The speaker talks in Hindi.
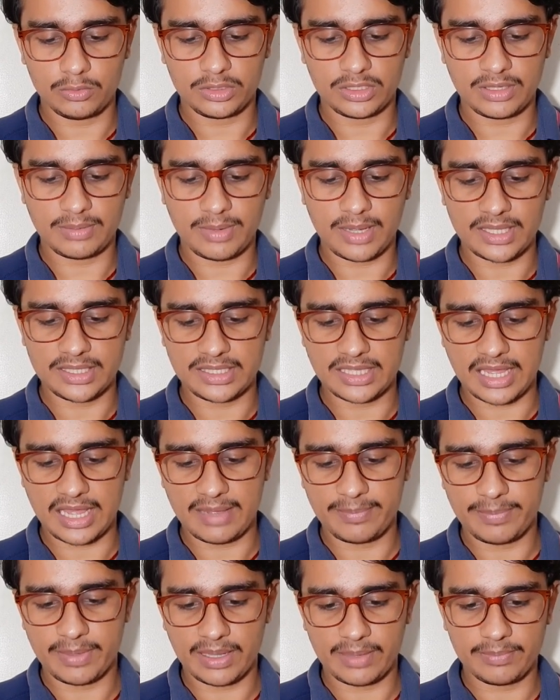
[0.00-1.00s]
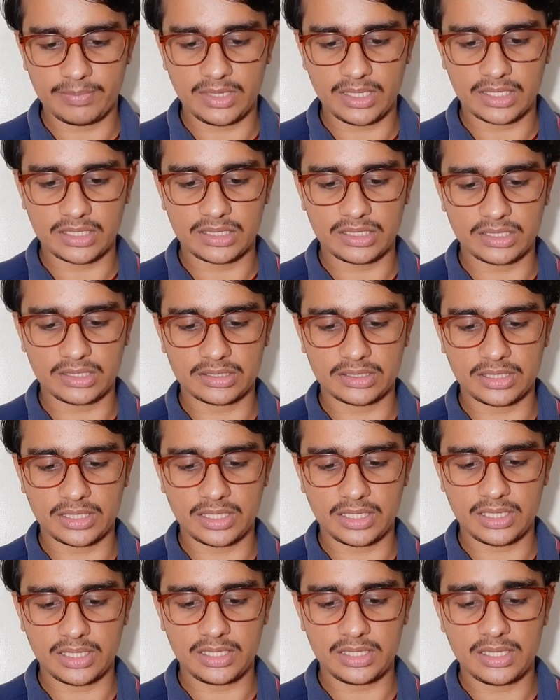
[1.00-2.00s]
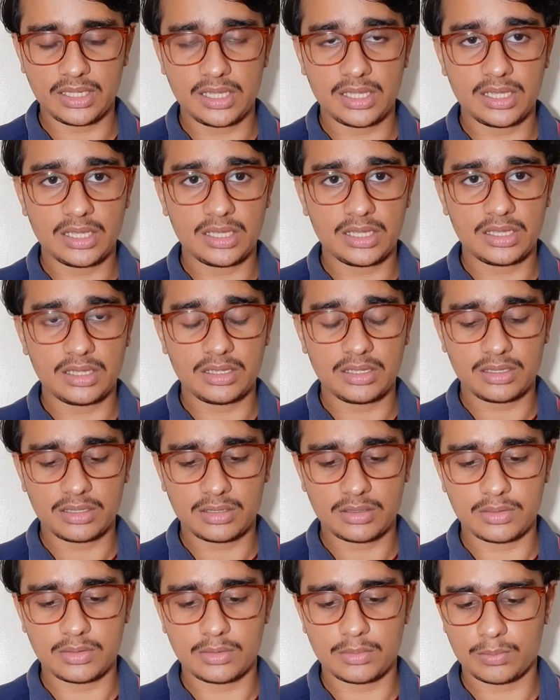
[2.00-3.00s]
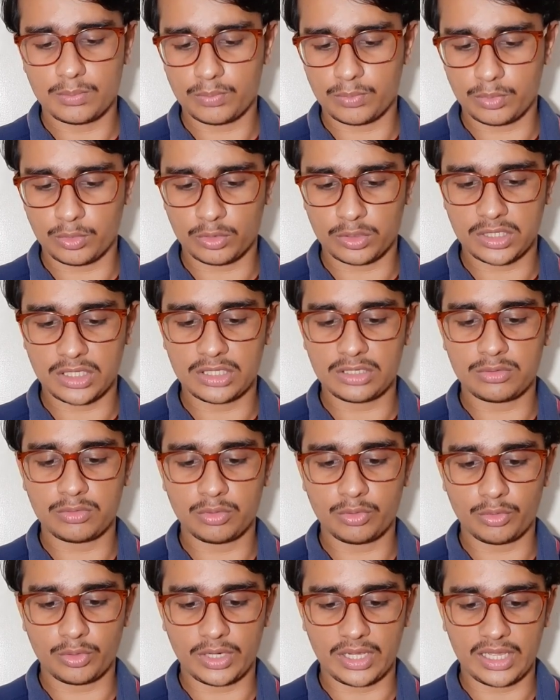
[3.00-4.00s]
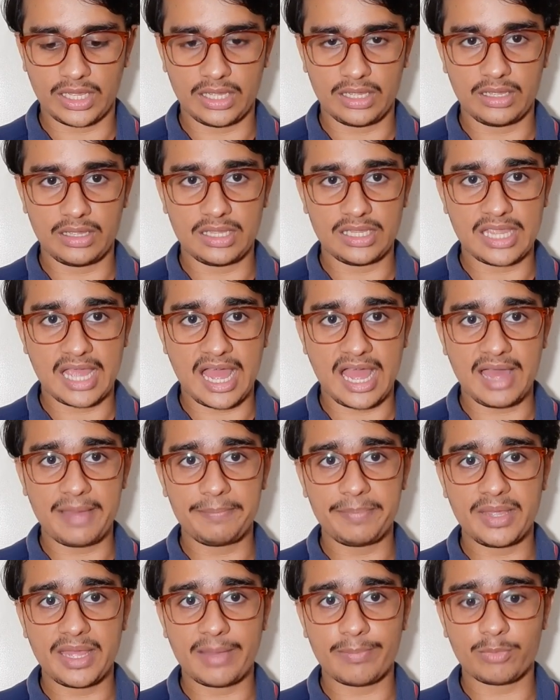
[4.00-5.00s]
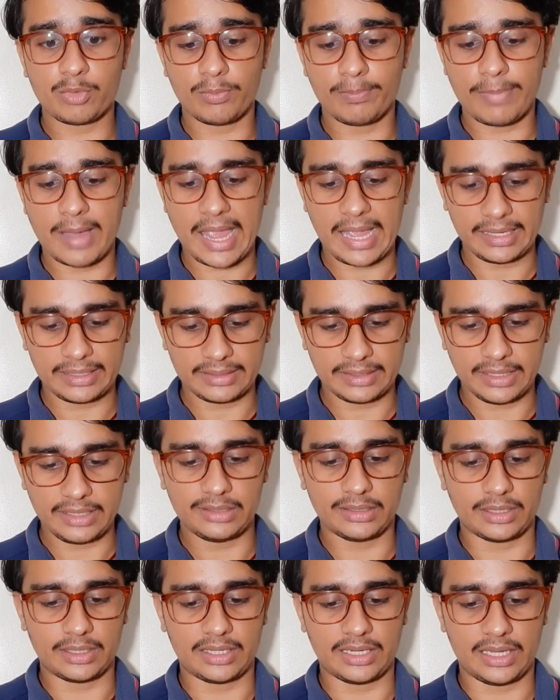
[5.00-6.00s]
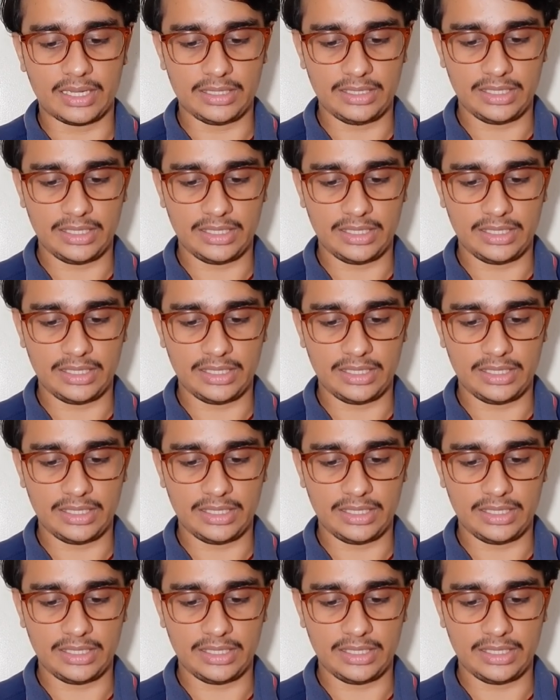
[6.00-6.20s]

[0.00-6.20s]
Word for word: उसके बाद यहाँ पे आप देख सकते हैं प्रोसेस हो रहा है यहाँ पे आपको बैक नहीं करना